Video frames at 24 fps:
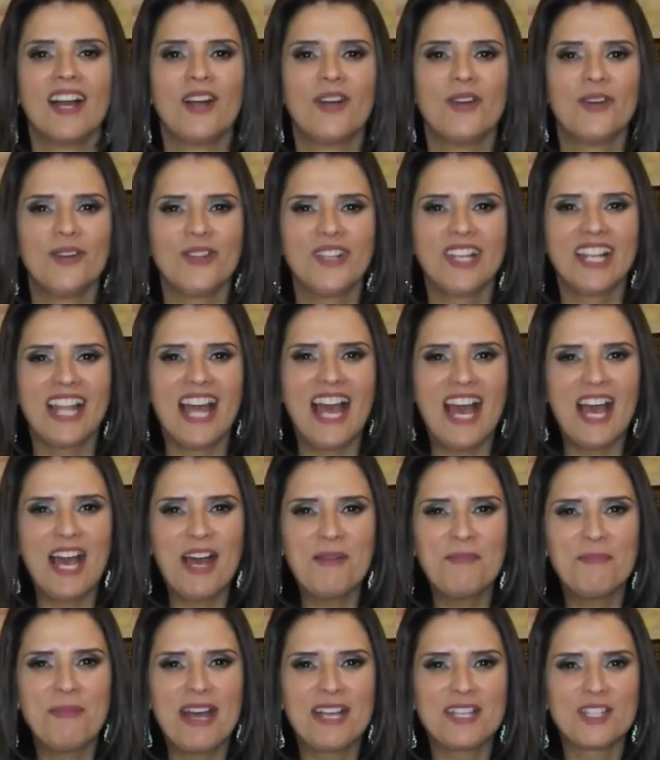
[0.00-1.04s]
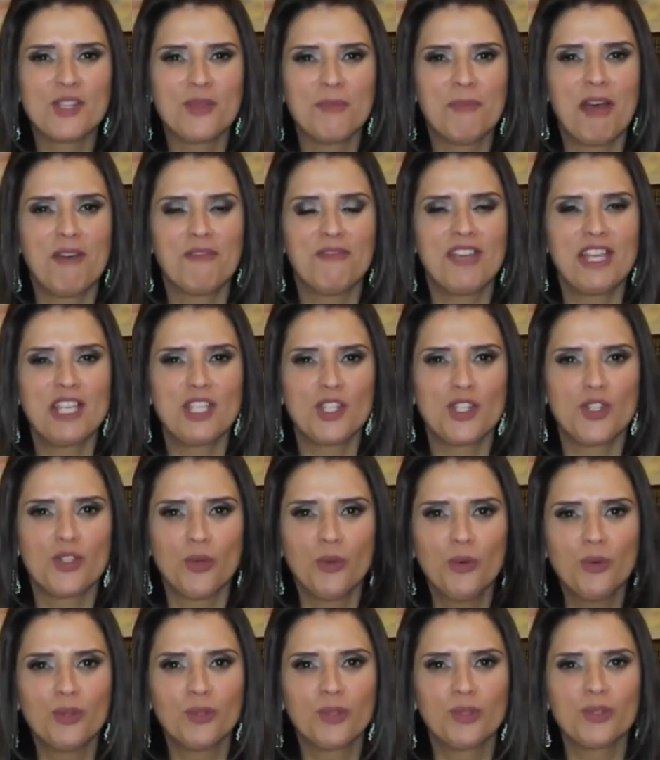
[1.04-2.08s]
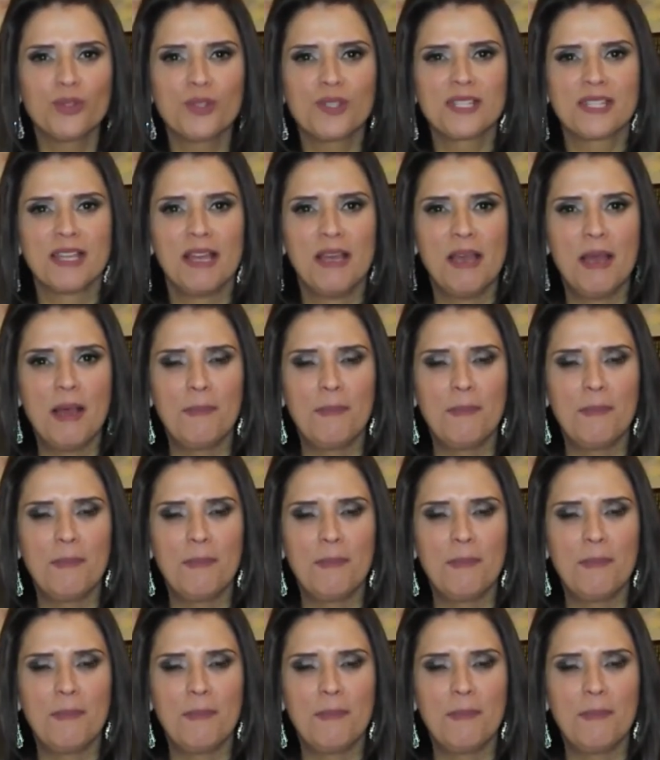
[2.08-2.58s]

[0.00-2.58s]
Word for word: Olá, mais uma vez juntos